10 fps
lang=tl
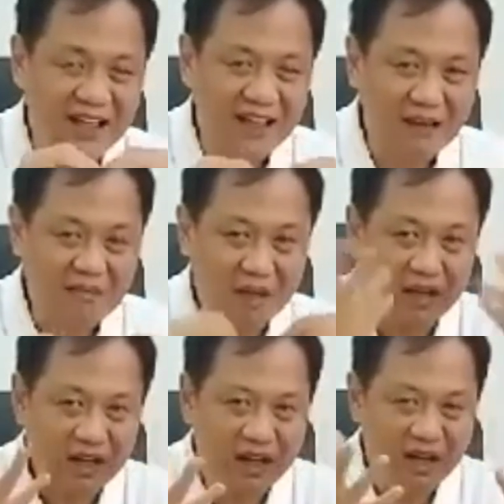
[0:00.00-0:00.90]

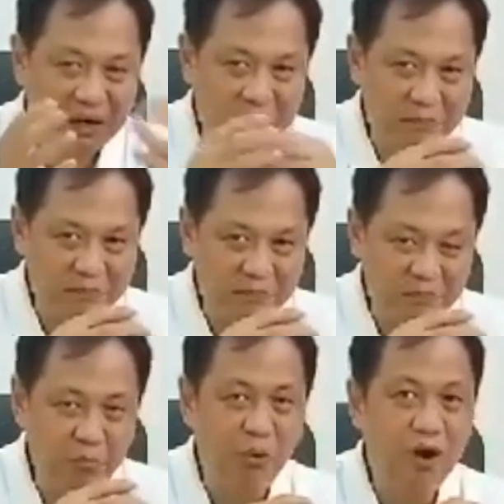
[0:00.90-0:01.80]

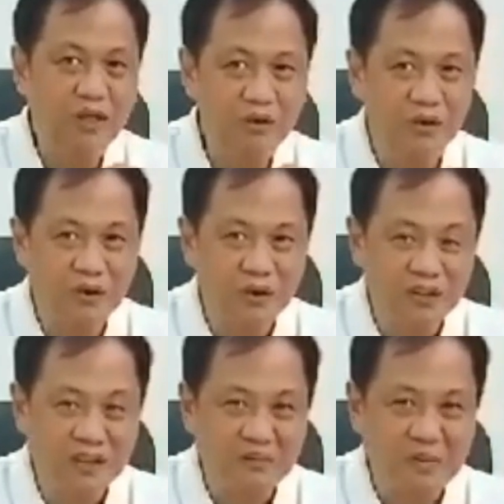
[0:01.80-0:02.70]
napag-bunga uh, nyo
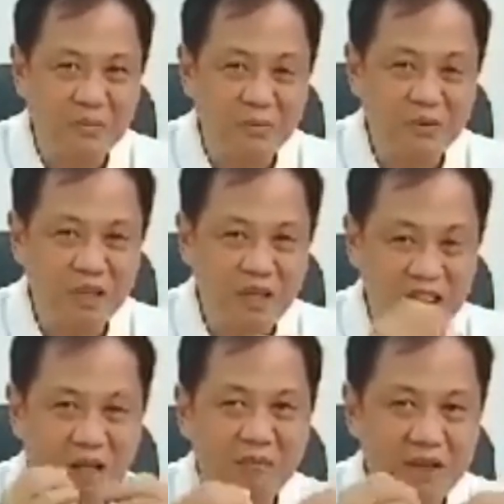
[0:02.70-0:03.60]
ng mabuti at
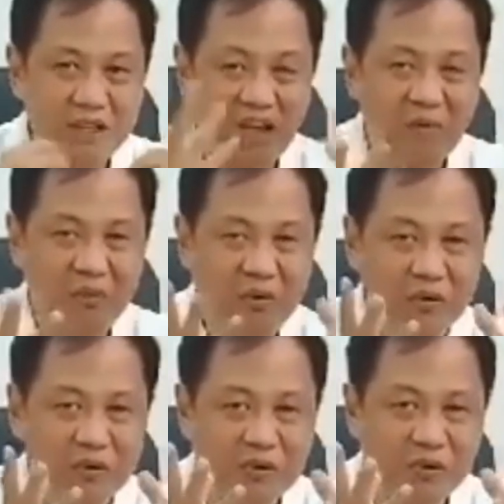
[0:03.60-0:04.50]
napagyabang
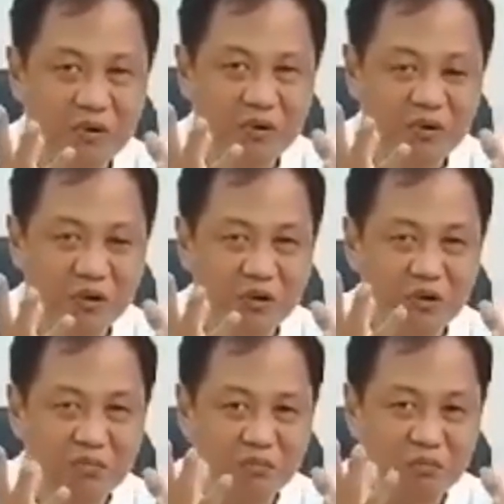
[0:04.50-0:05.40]
mo yung, yung
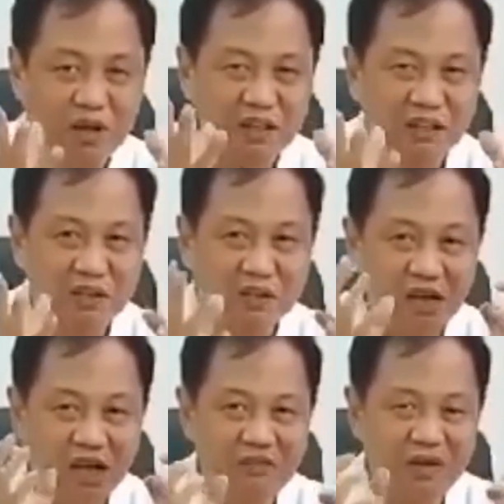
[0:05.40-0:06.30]
brotherhood
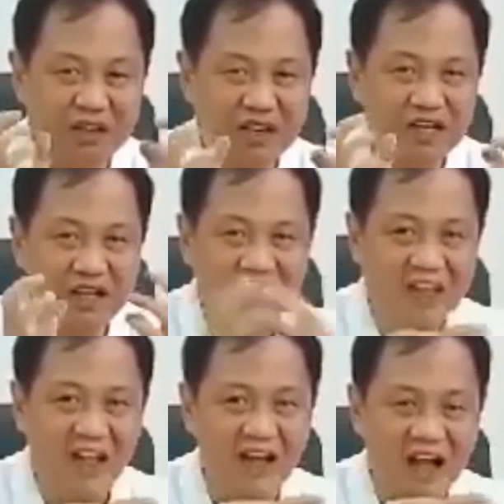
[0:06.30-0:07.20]
at fraternity
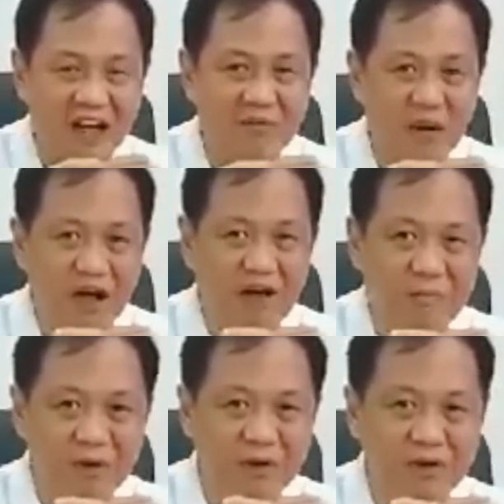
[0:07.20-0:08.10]
ng Alpha Kappa
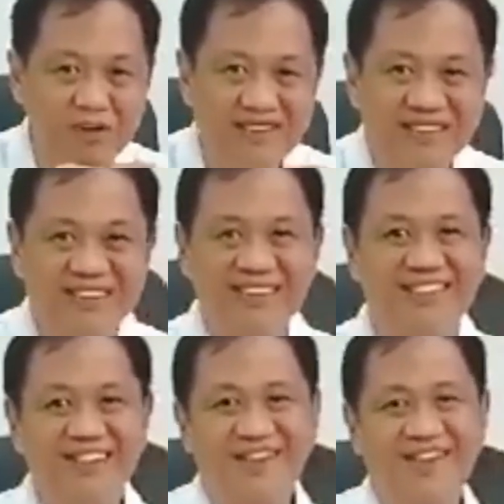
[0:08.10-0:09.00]
Kapalo.
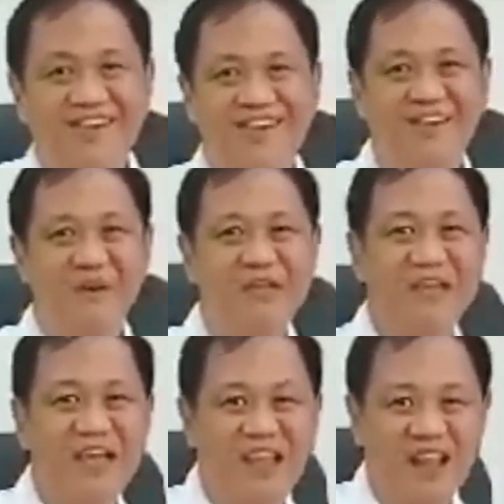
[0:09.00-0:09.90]
So, once
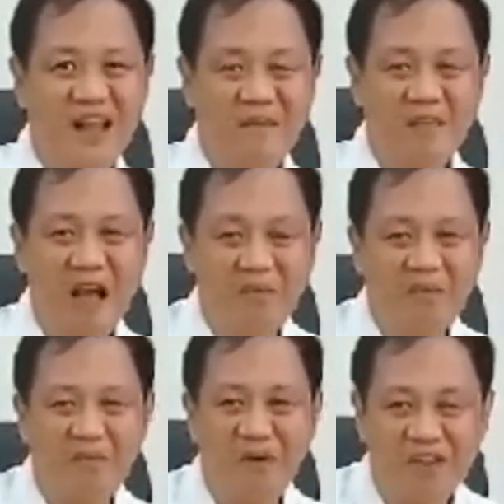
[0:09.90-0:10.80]
again, happy
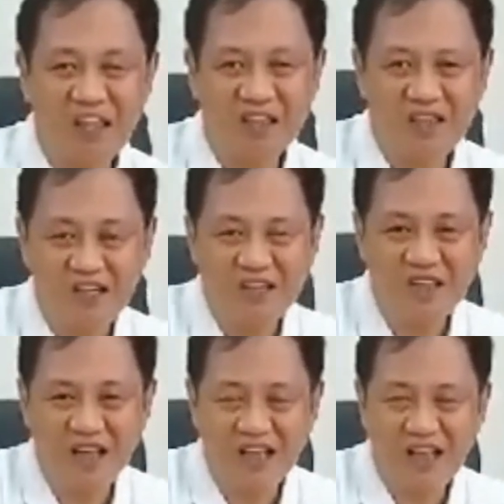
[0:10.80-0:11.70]
48 years
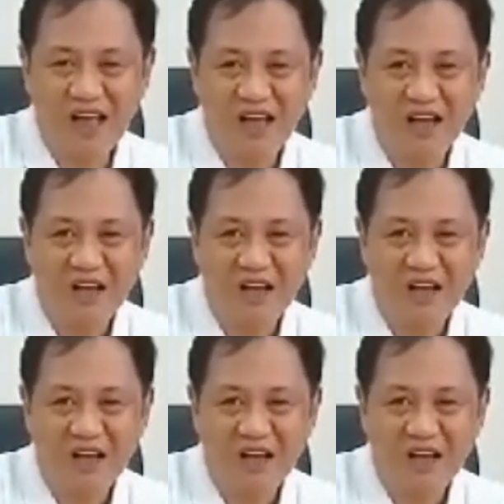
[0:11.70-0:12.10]
at uh,